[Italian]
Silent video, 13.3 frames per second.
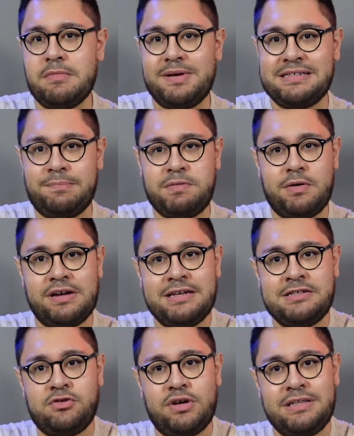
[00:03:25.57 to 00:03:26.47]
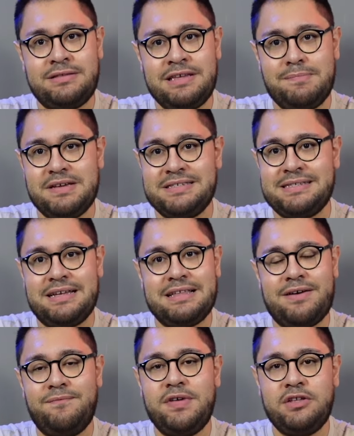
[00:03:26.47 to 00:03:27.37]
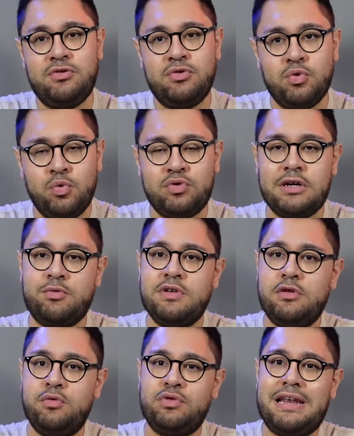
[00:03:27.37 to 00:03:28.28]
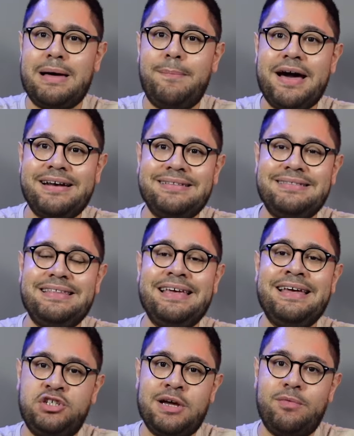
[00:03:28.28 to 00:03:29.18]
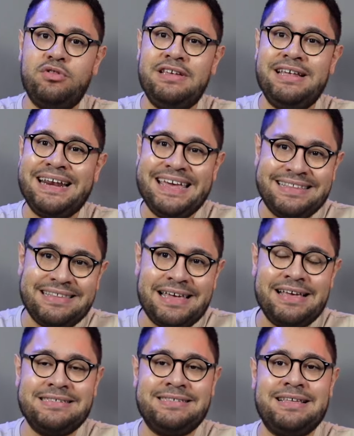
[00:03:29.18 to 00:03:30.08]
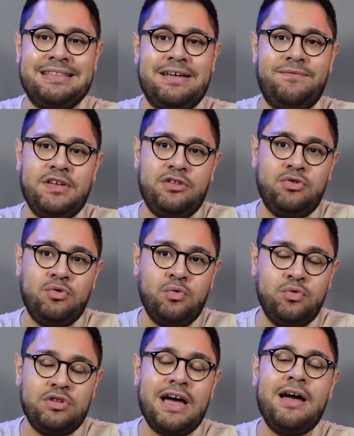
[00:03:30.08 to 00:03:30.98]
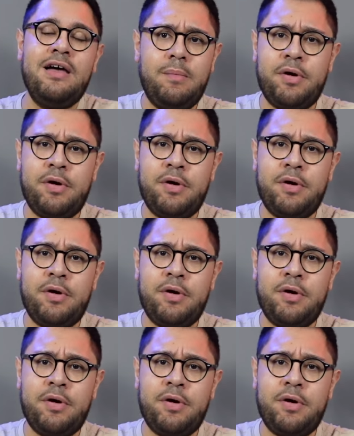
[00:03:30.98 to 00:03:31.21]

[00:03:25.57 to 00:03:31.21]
ma sappiamo che adesso che Tim è stata venduta, quindi tutta la parte diciamo di rete è stata venduta,